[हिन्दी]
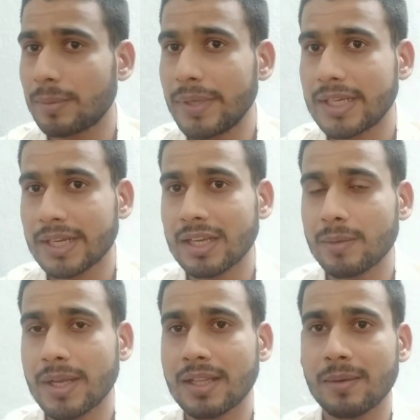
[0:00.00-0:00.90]
सबमिट करने
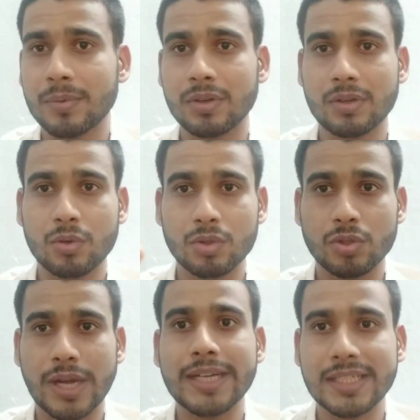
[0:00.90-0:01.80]
के बाद आपको
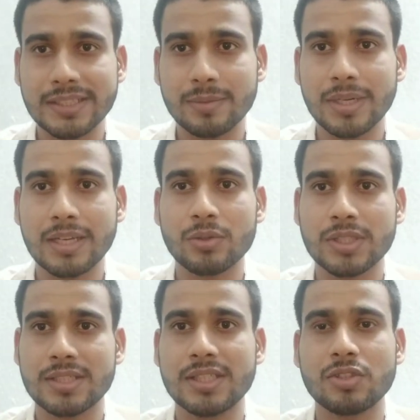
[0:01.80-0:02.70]
जो राइट आंसर मिलेगा
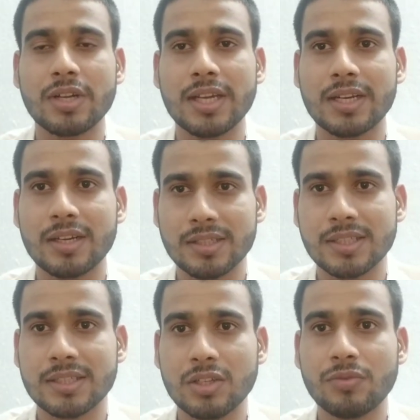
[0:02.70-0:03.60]
उसके स्क्रीनशॉट लेकर के रख
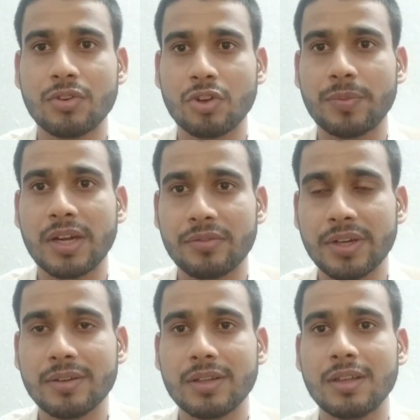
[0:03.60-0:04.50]
सकते हो फॉर योर
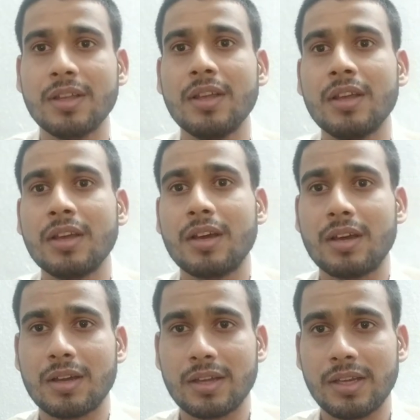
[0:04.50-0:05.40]
बेनिफिट
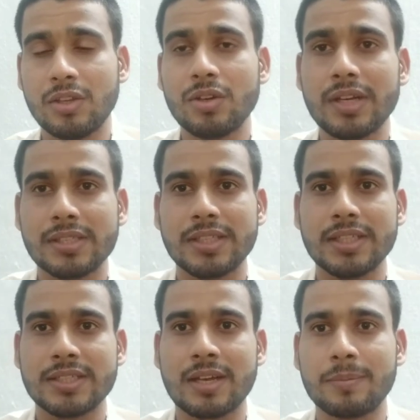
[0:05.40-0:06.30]
इन योर एग्जिट
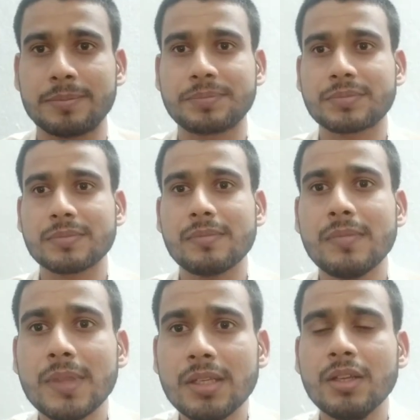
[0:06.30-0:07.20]
एग्जाम
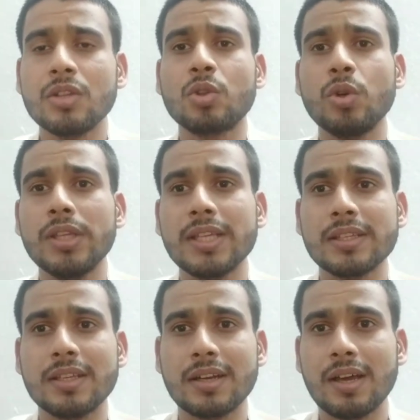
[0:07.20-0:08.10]
तो ये
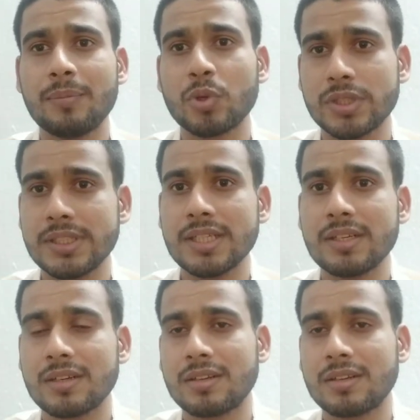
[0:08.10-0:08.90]
रहा प्रोसीजर